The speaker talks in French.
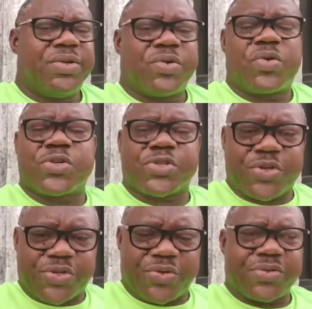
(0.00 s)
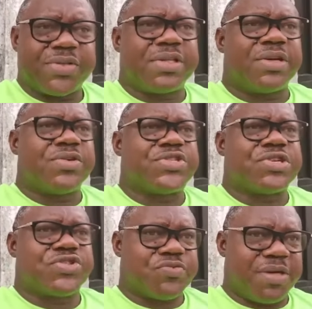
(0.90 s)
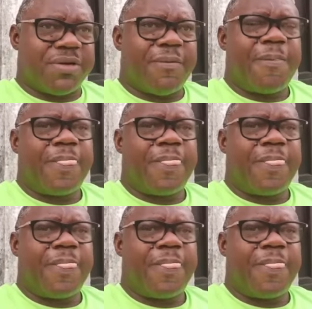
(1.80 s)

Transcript: reconstruction, ce temps de changement,